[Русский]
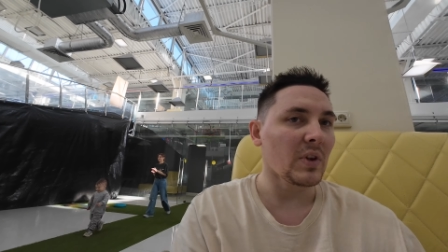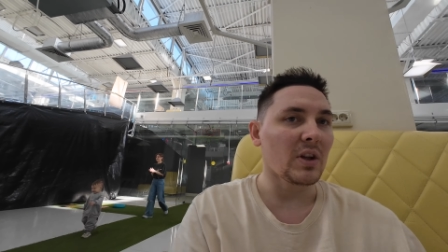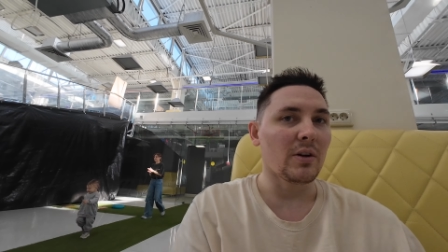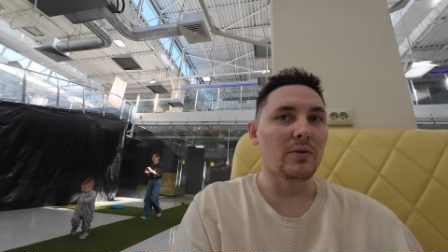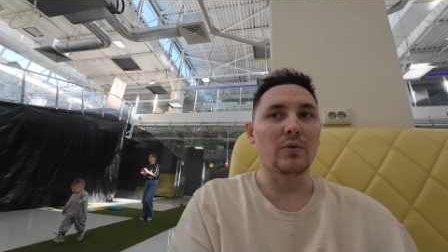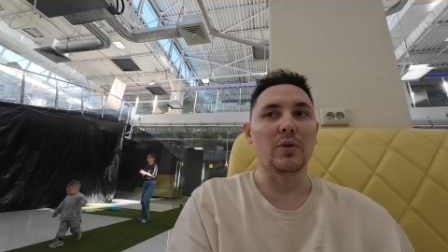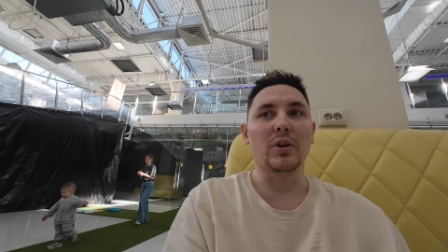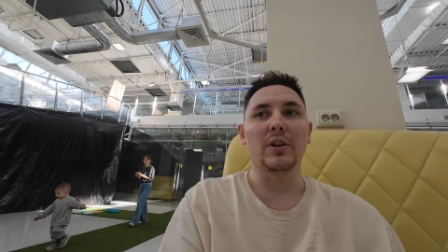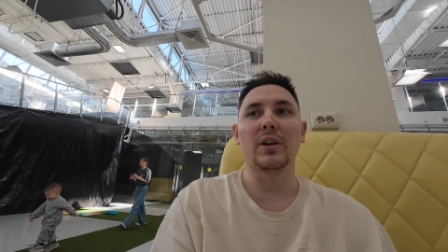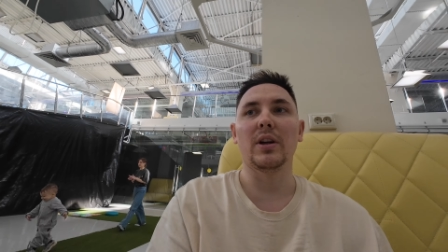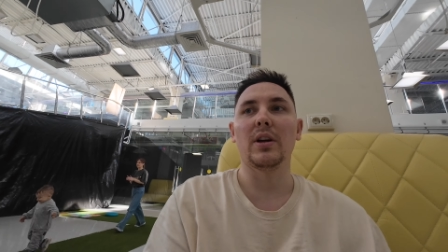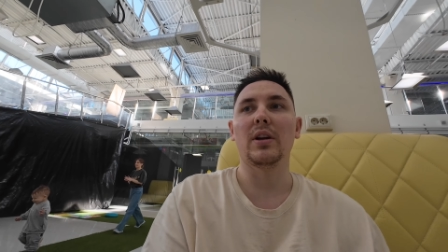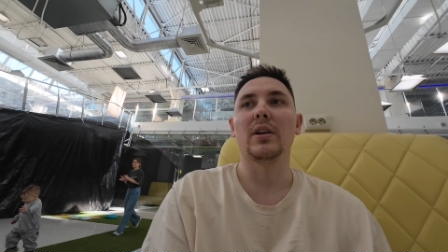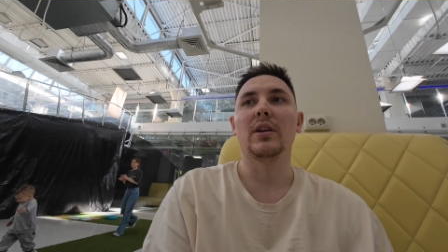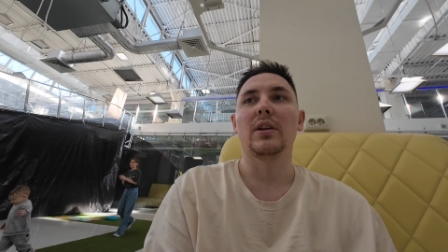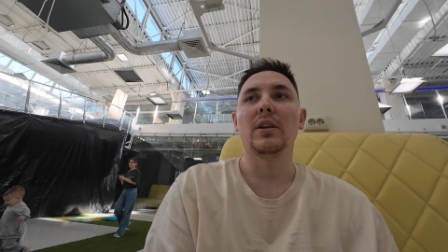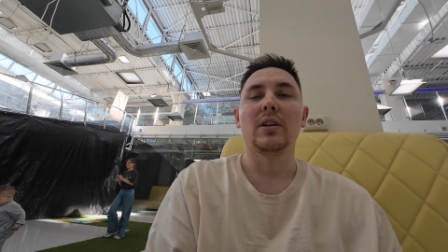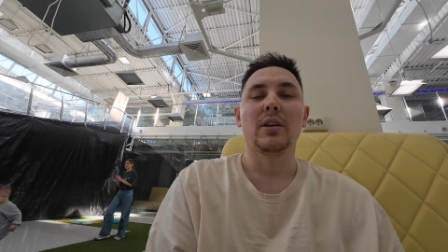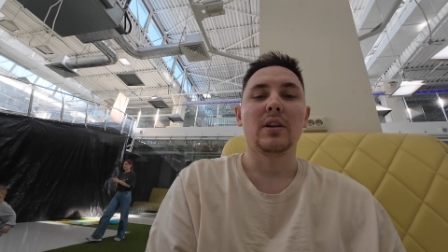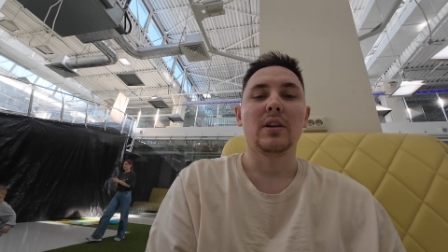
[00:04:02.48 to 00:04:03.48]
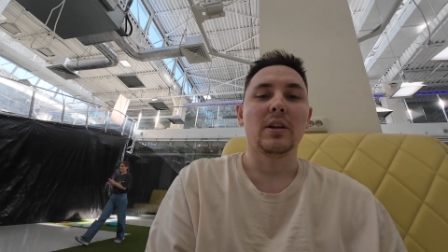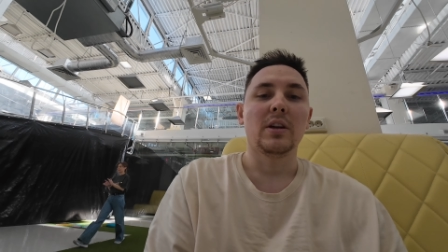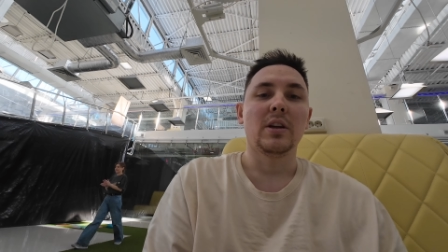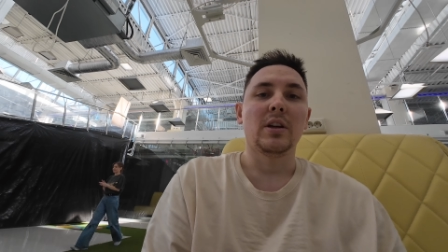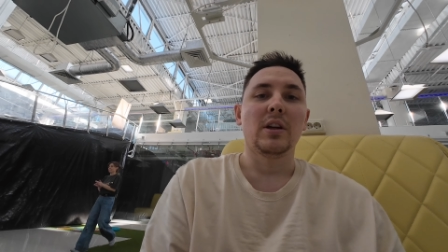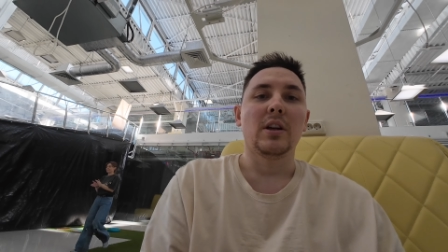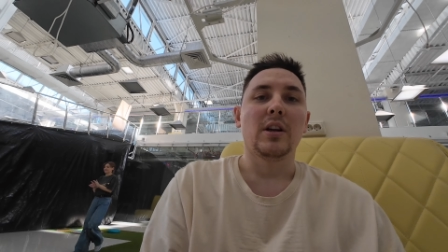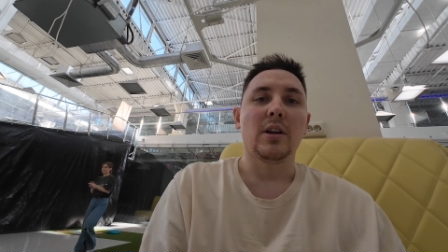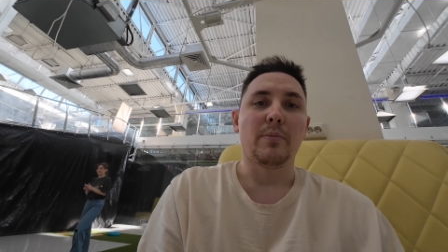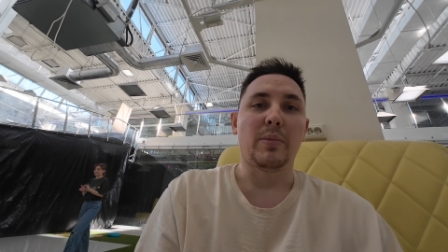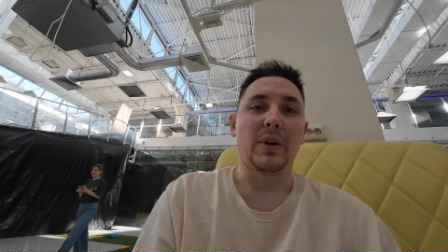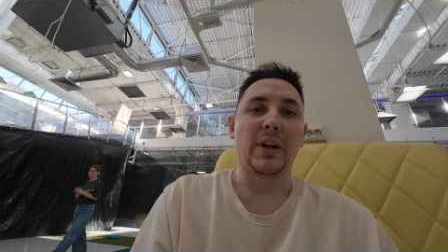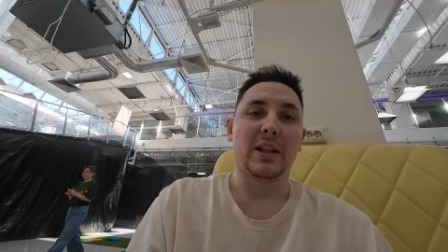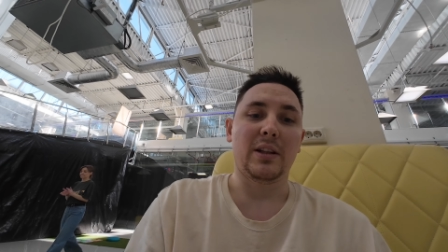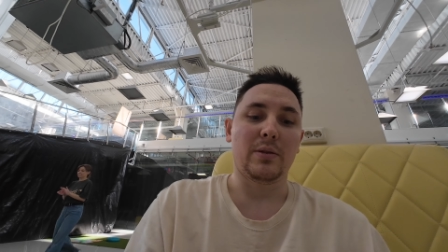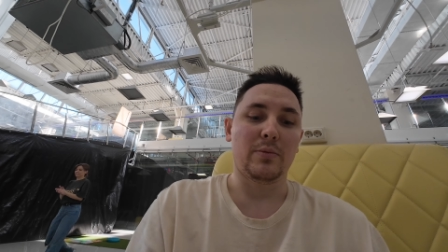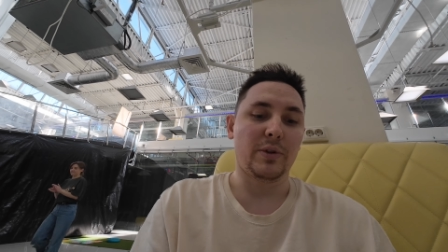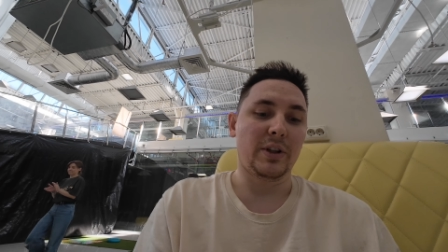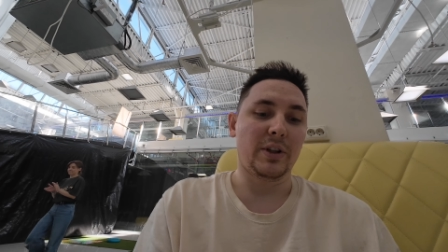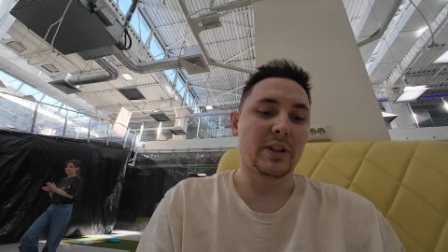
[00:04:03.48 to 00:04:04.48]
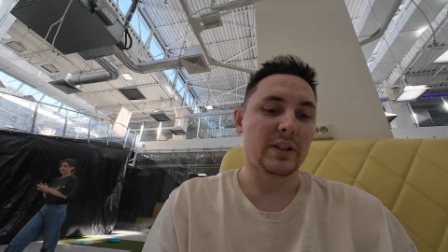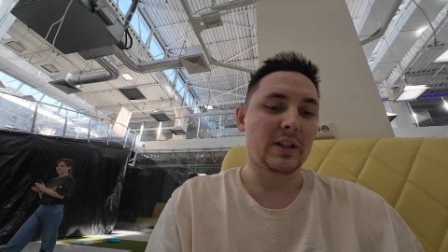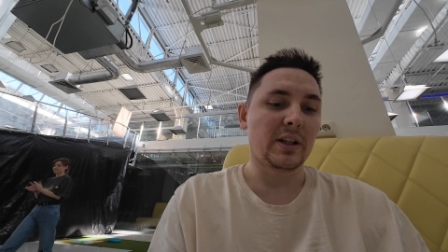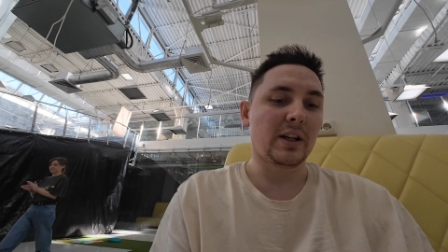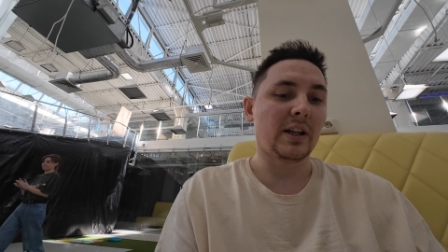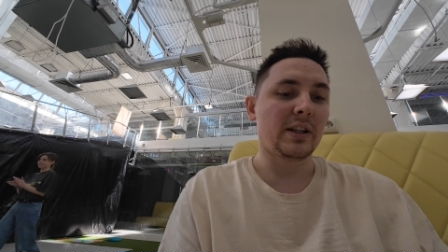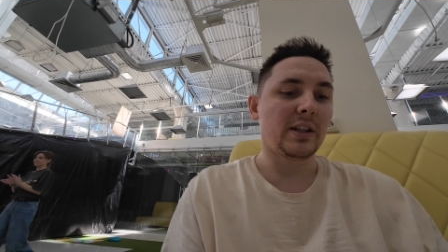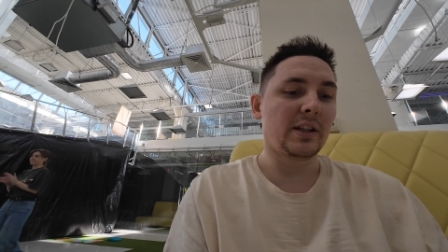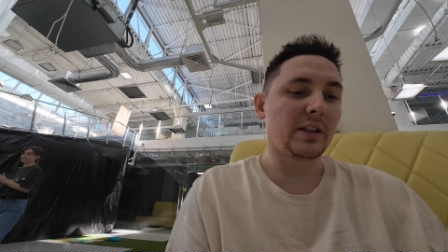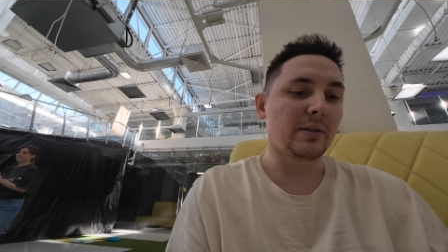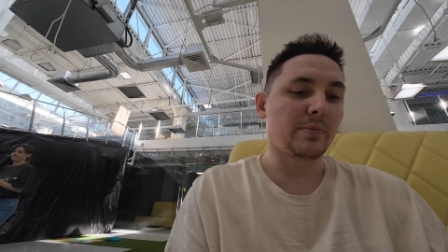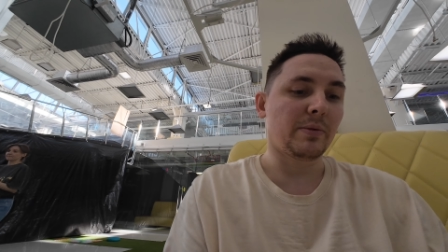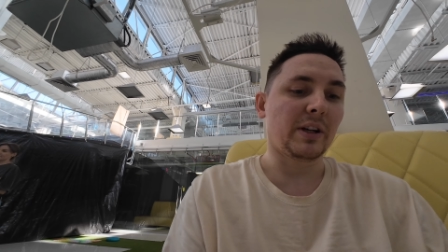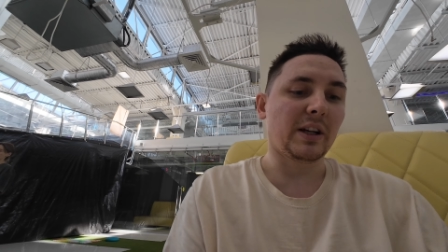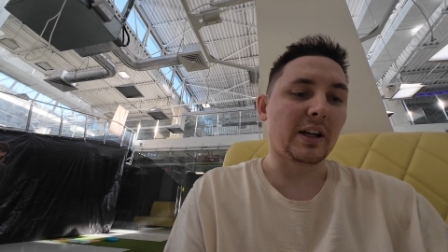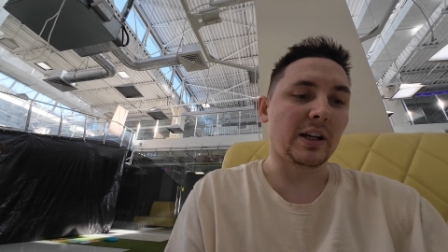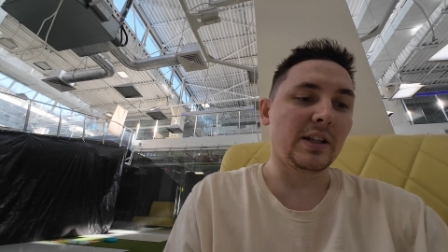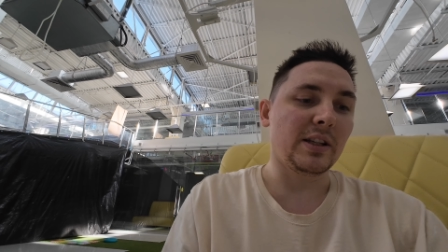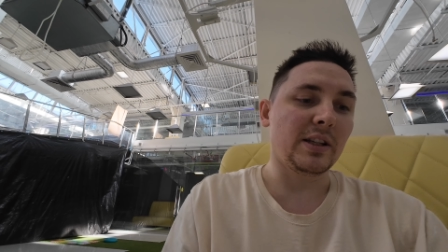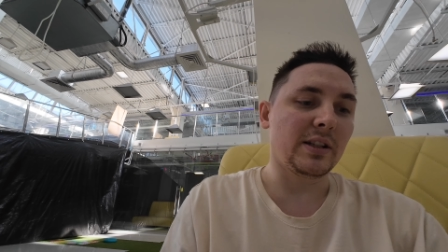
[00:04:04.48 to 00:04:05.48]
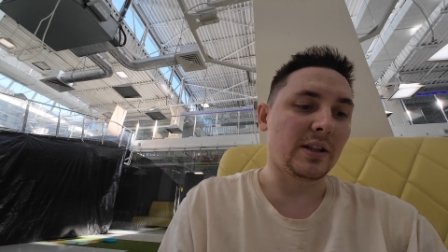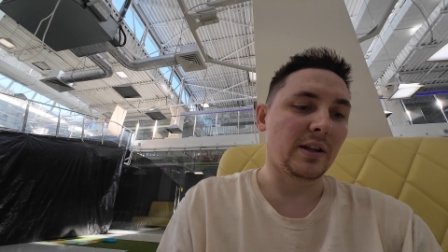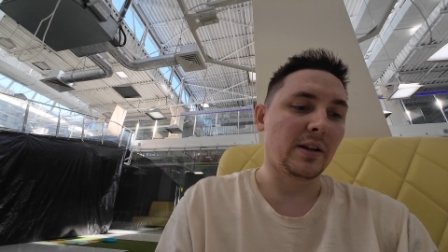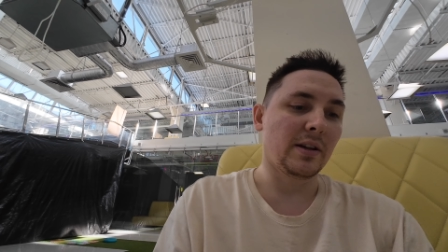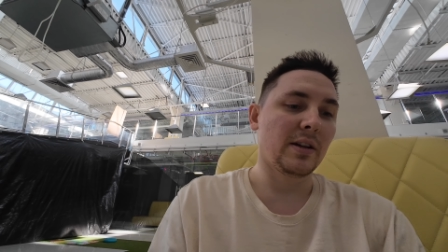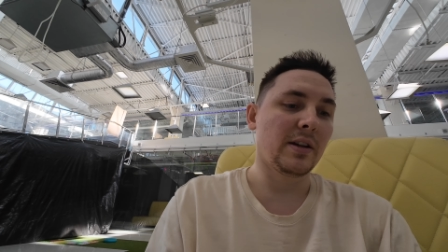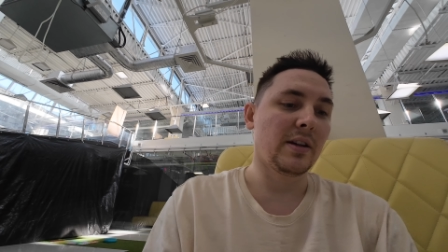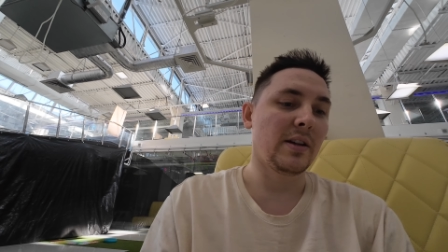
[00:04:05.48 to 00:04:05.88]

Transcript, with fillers: Вот. Поэтому, если хотите, приходите.